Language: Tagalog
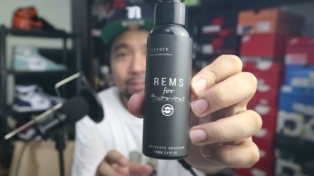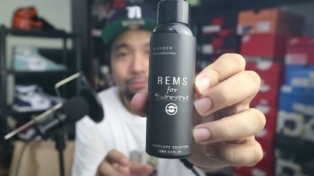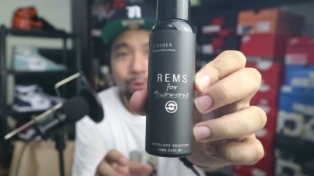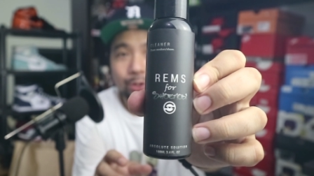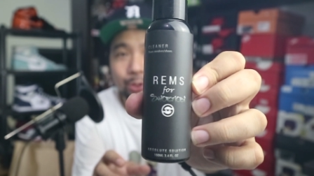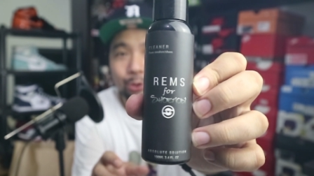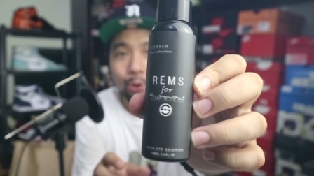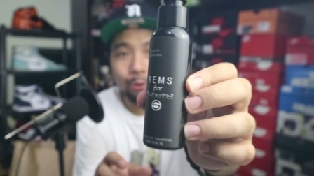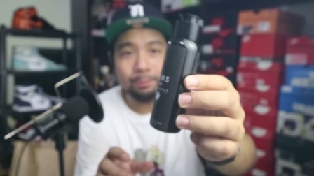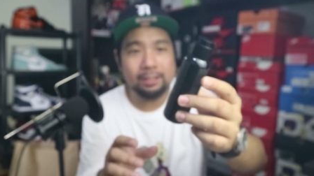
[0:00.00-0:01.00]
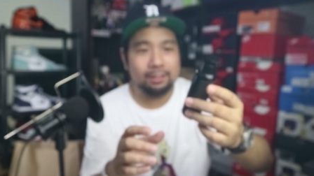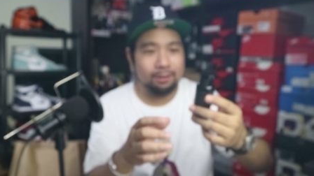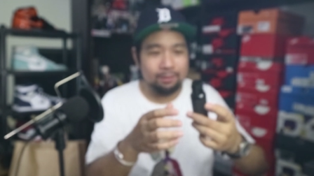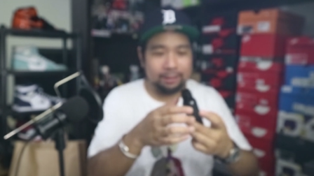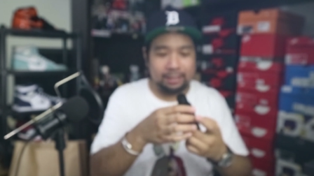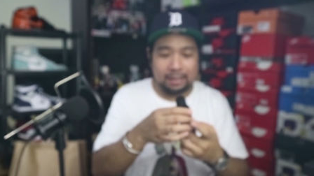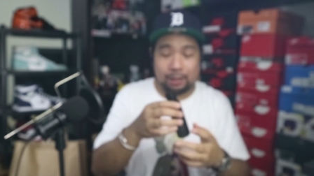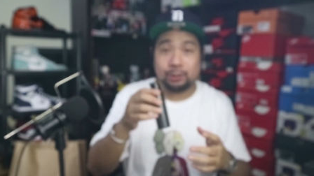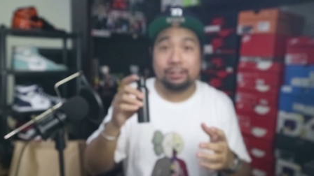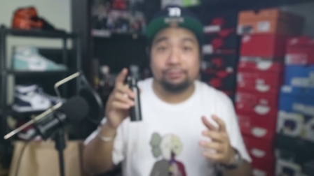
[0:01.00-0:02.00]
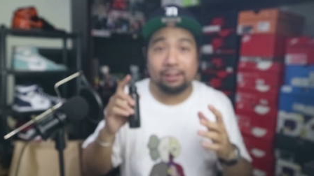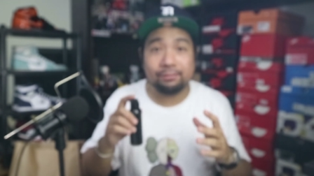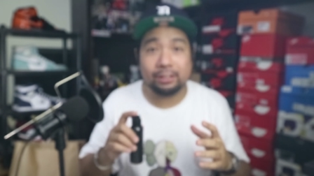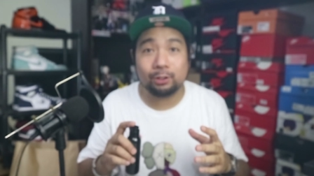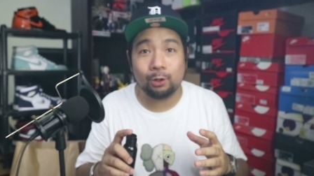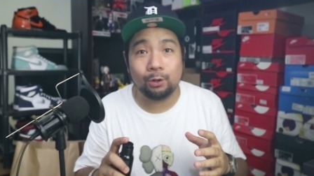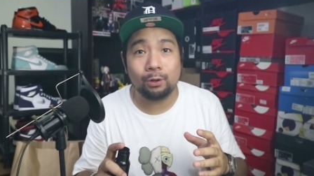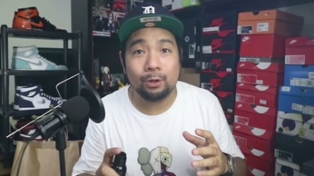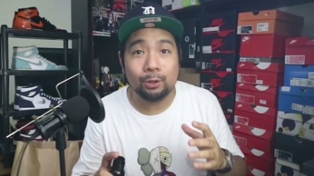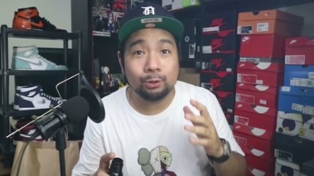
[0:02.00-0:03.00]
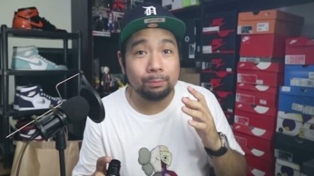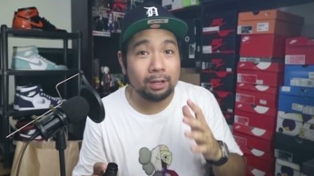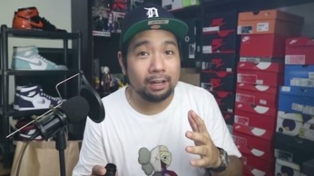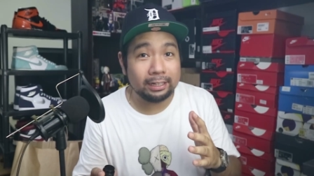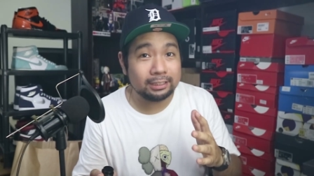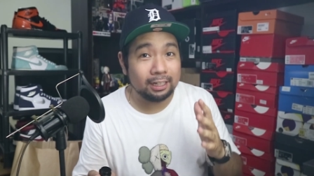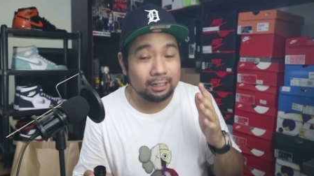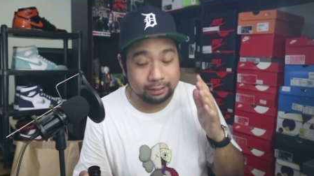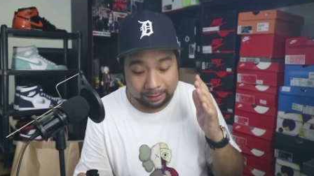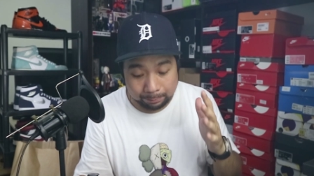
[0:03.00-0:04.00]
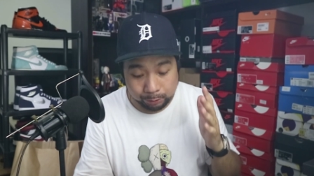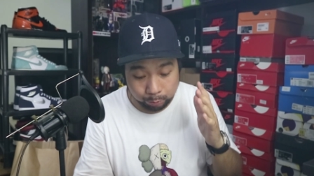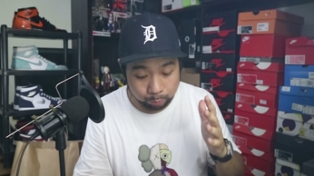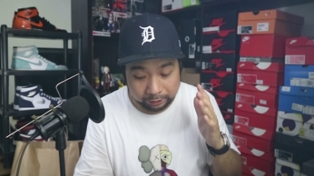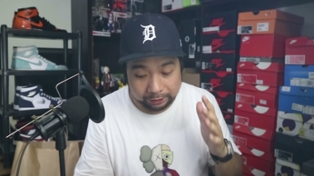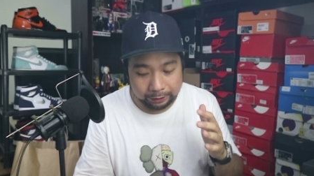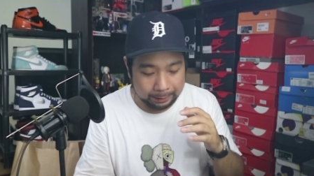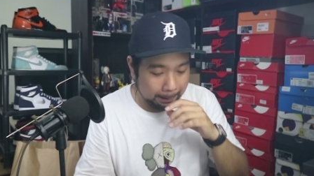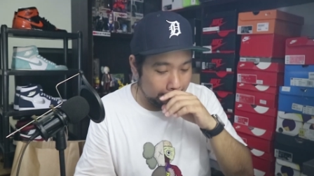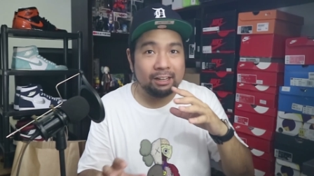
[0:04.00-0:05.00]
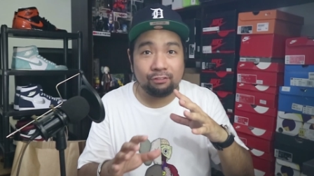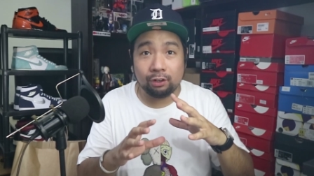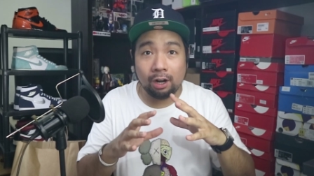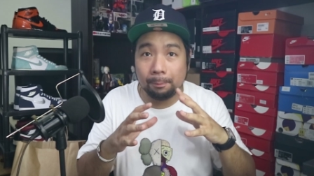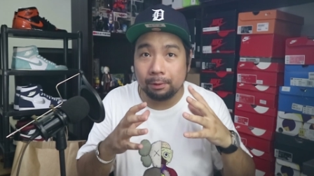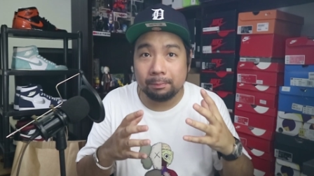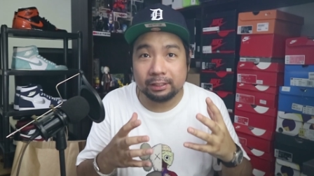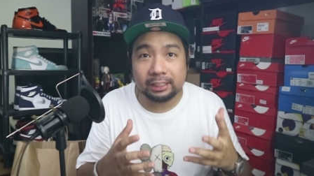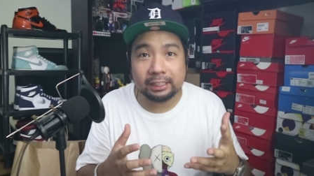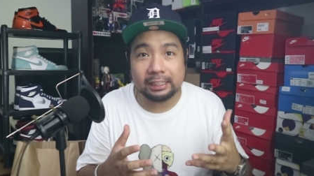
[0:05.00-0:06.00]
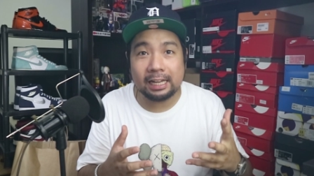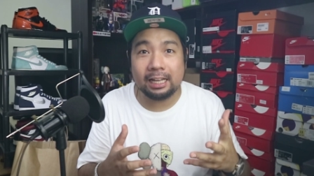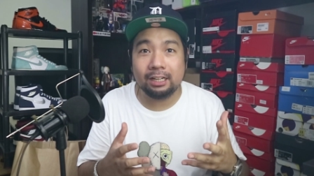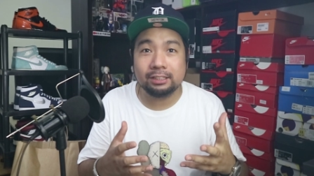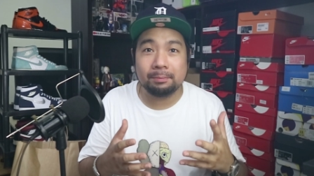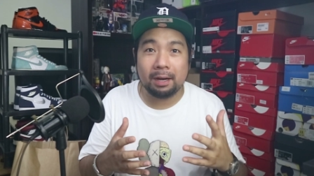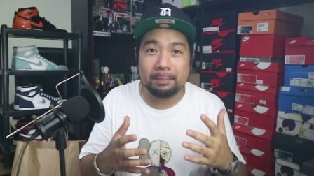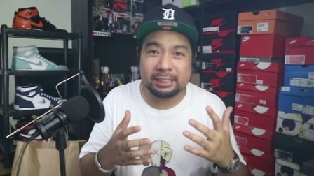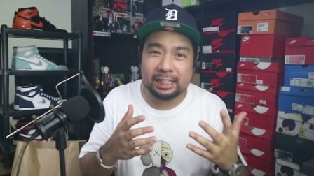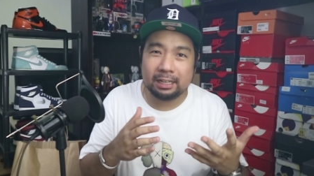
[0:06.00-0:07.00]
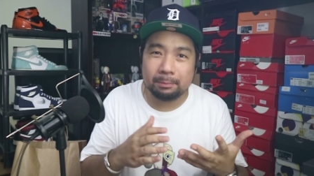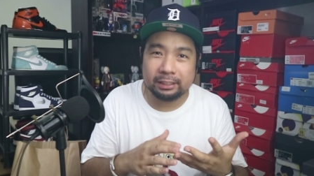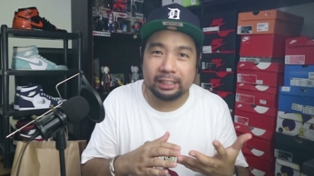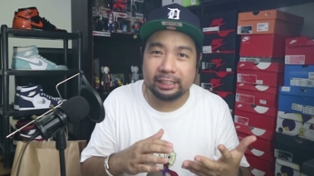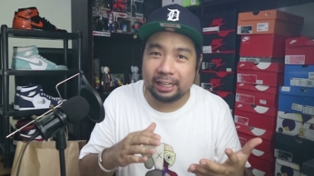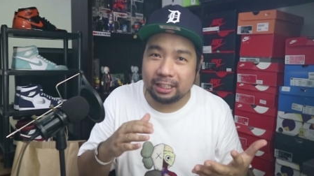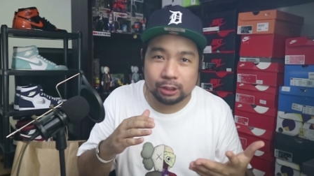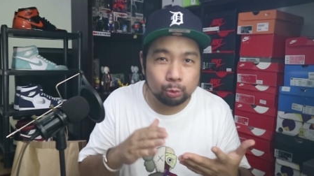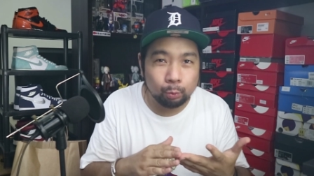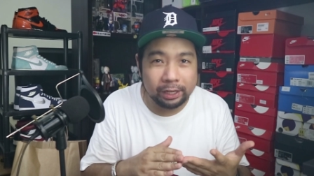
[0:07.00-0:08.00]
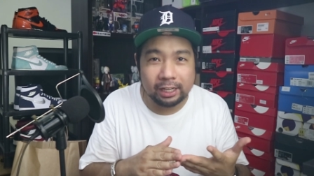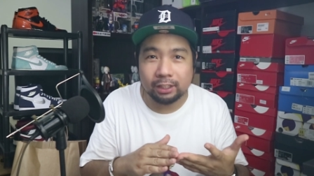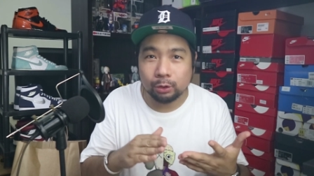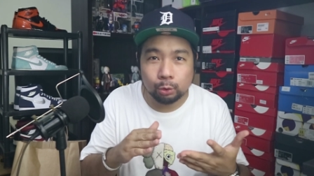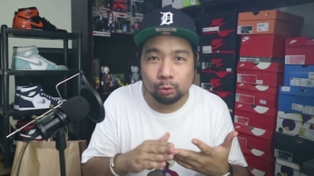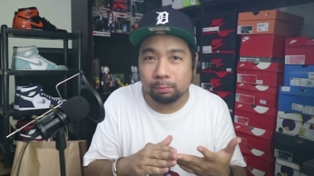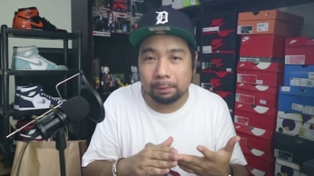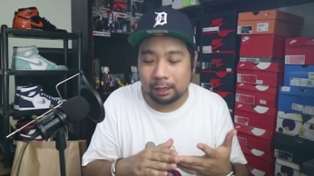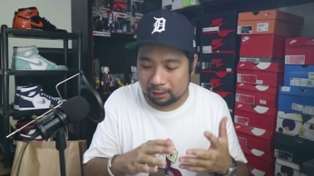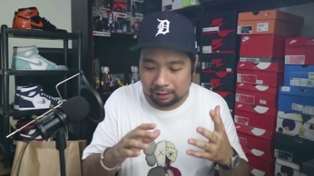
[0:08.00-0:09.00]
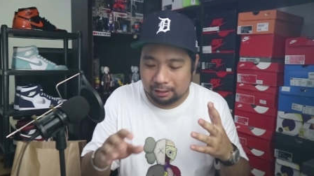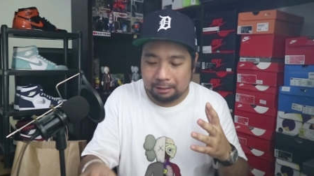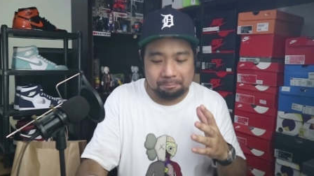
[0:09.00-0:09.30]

for Shinobi. Okay, actually favorite ko to be honest, ang REM shoe cleaner. Like for upper material, sa mga maselan material, suede, nubuck,